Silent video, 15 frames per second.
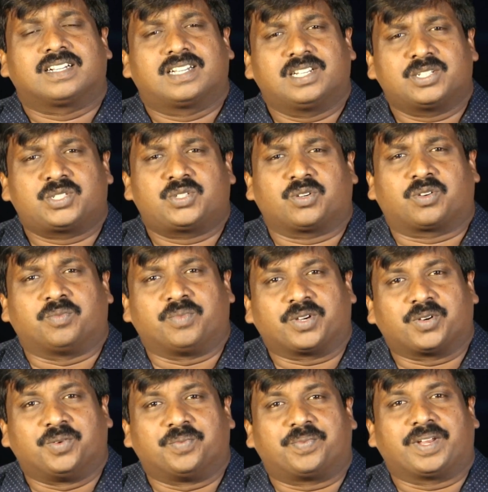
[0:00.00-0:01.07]
கிறிஸ்துக்கு
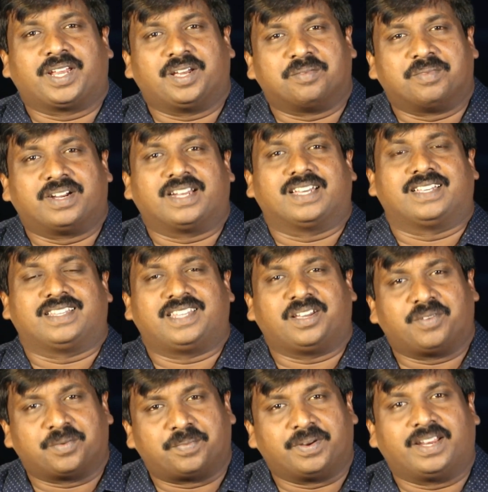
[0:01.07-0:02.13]
மிகவும் பிரியமான
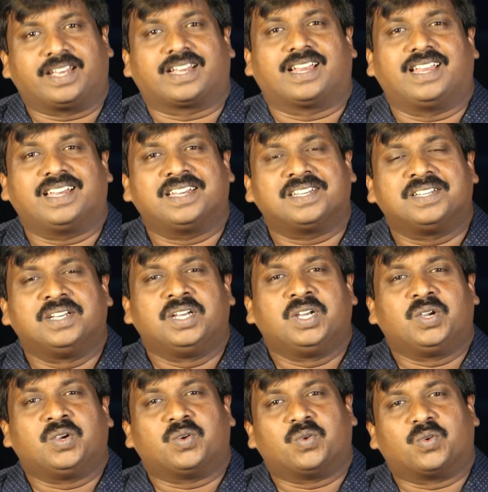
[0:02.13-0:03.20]
தேவ பிள்ளைகளே
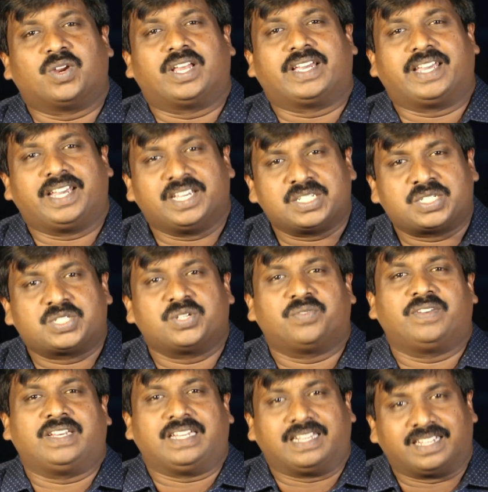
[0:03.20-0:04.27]
உங்களை
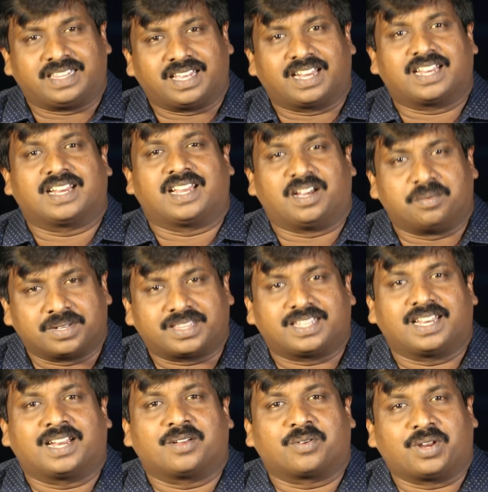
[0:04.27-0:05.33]
இயேசுவின் இனிதான
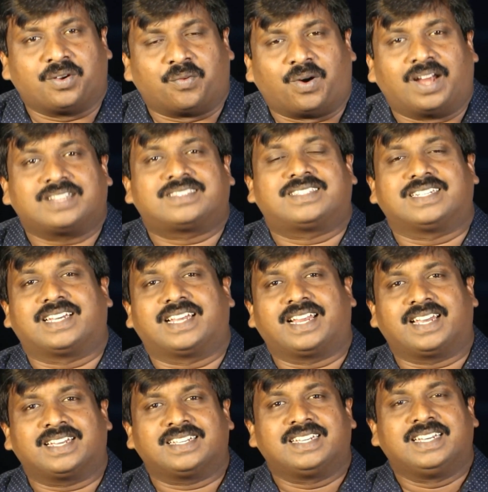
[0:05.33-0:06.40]
நாமத்தினால் உங்களை
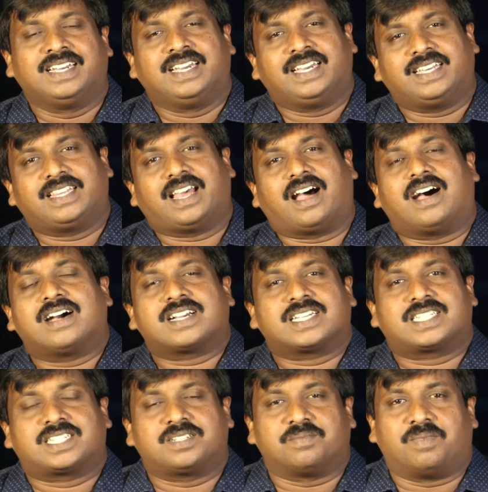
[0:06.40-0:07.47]
வாழ்த்துகிறேன் இந்த
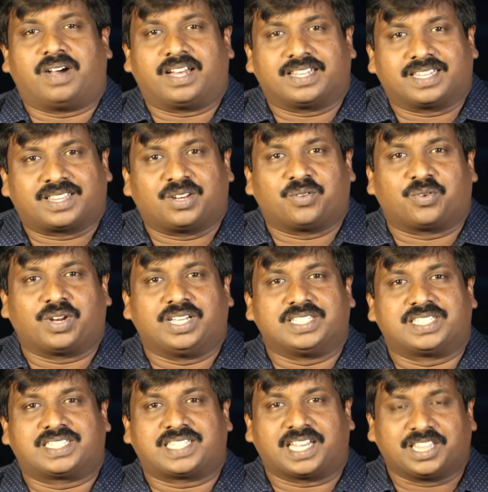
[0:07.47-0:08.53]
ஆகஸ்ட் மாதத்தில் உங்களை
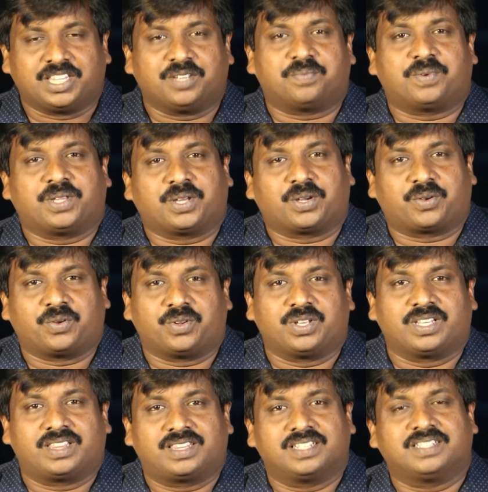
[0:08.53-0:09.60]
சந்திப்பதை
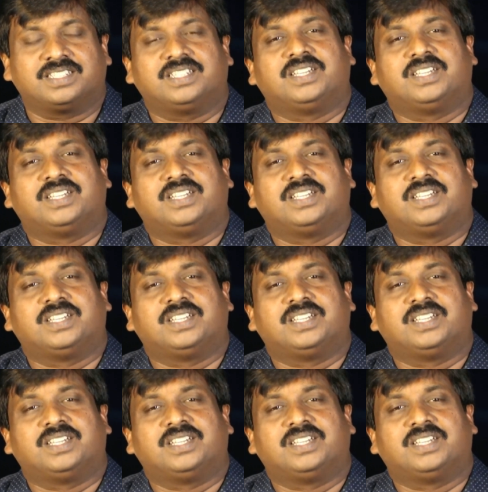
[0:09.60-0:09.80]
குறித்து